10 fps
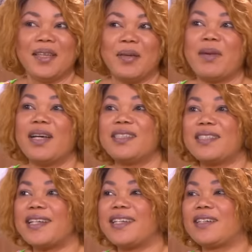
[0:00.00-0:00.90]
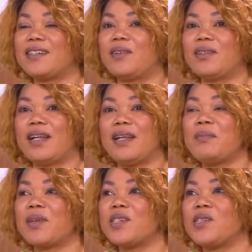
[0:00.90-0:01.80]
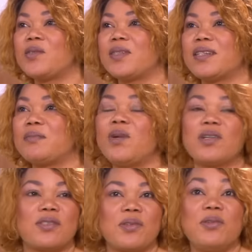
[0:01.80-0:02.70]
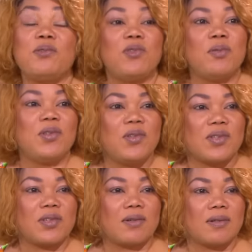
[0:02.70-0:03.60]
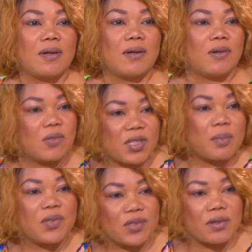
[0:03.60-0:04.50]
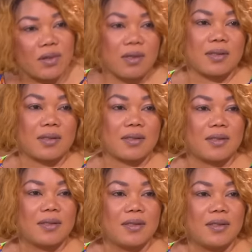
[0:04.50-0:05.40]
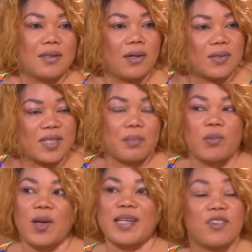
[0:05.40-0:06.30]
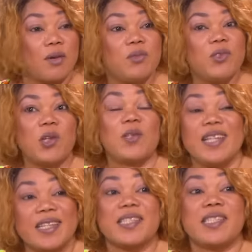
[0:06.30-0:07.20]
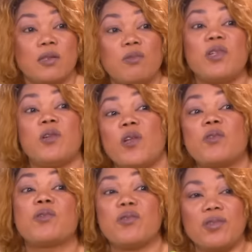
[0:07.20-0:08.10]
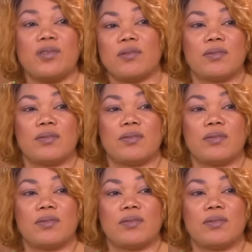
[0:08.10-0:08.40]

Bah, c'est-à-dire qu'on a l'impression d'être morte une ou deux minutes. On ne sent plus son corps. On ne sent plus rien. C'est comme une sorte d'électricité ou d'électrocution.